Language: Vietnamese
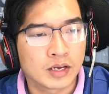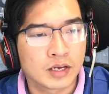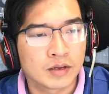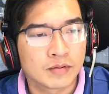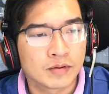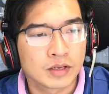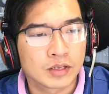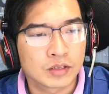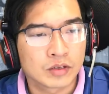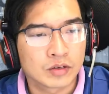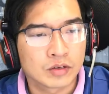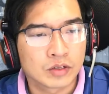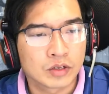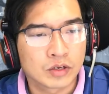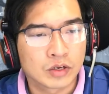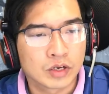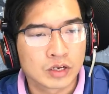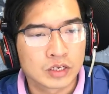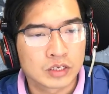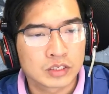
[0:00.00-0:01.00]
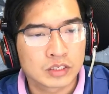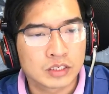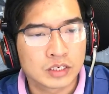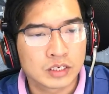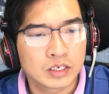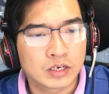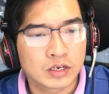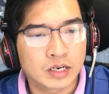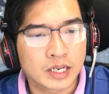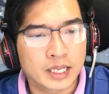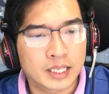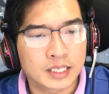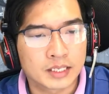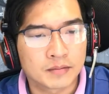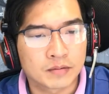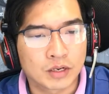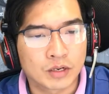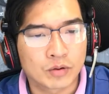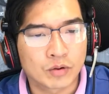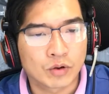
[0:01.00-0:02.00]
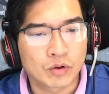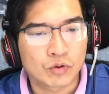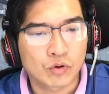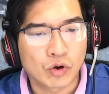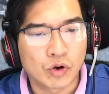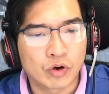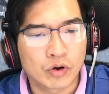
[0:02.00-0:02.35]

Bên cạnh linh cữu của ông Pi chỉ còn